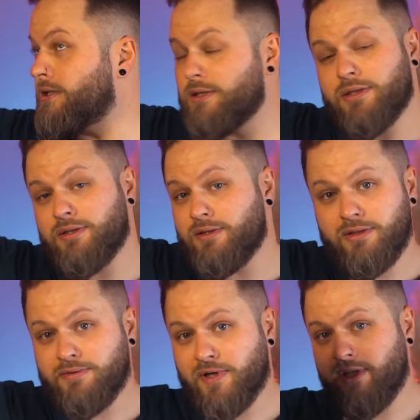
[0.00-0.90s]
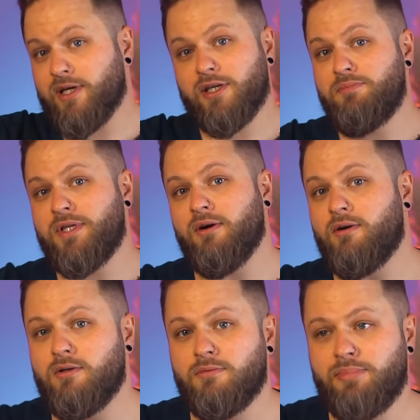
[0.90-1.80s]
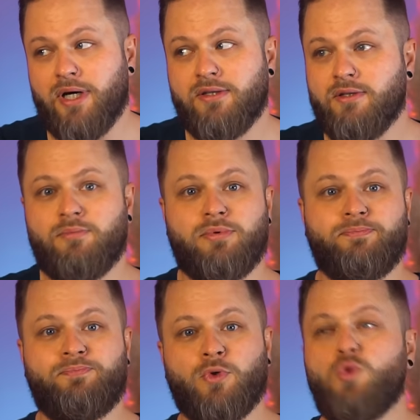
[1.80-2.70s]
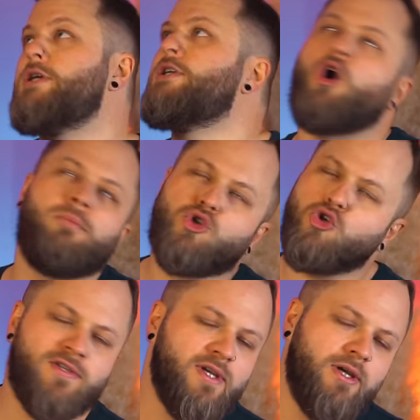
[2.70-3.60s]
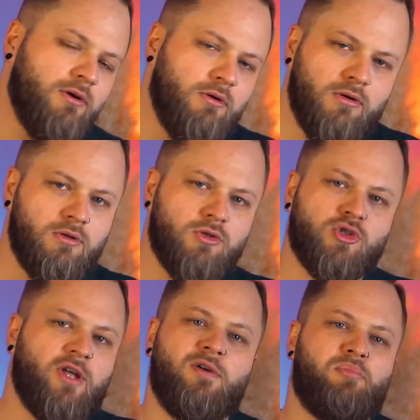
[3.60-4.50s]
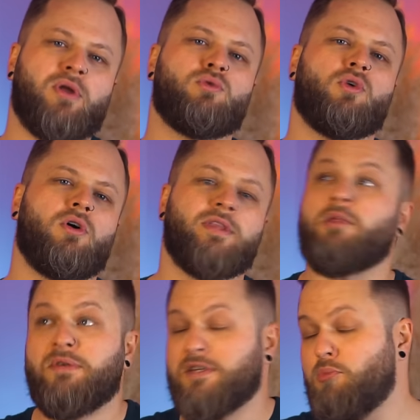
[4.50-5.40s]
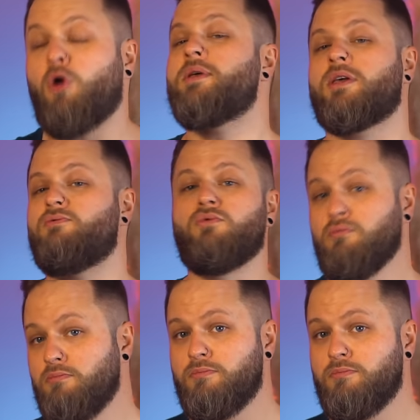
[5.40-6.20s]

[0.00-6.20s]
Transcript: euh, Frédéric Mitterrand, par exemple. Oui, non, mais je sais, euh, j'en avais plein d'autres en tête, mais c'est le premier qui est venu.